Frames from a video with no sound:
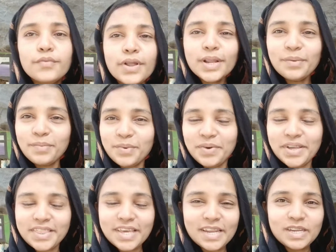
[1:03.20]
माई
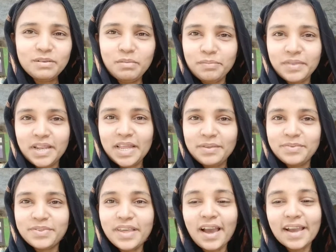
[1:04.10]
चैनल ममता लाइफ
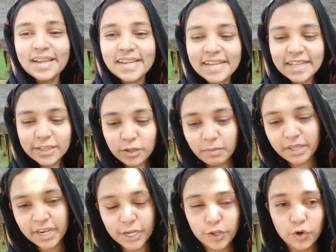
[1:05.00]
स्टाइल तो मैं रेडी
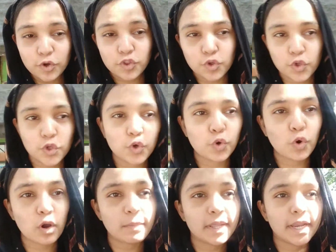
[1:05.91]
हो चुकी हूँ और मैं
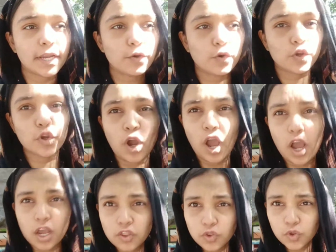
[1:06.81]
रेडी होकर आ
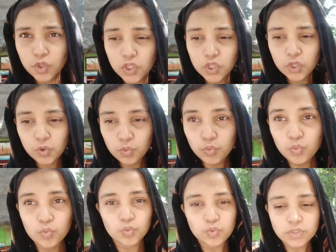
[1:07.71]
चुकी हूँ
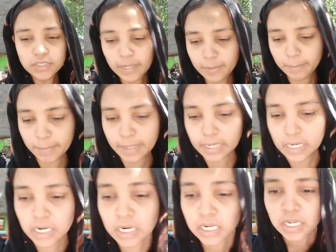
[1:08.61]
सेट पर
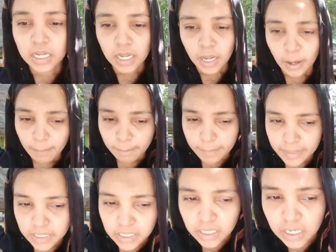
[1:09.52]
बट ना
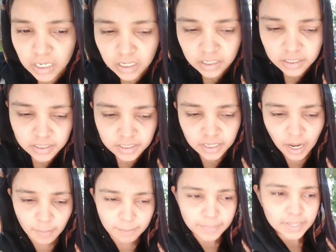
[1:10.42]
यहाँ पे
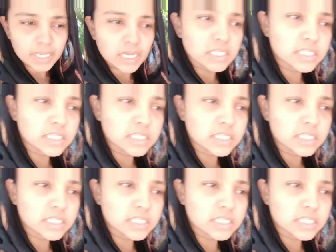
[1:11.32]
क्या सीन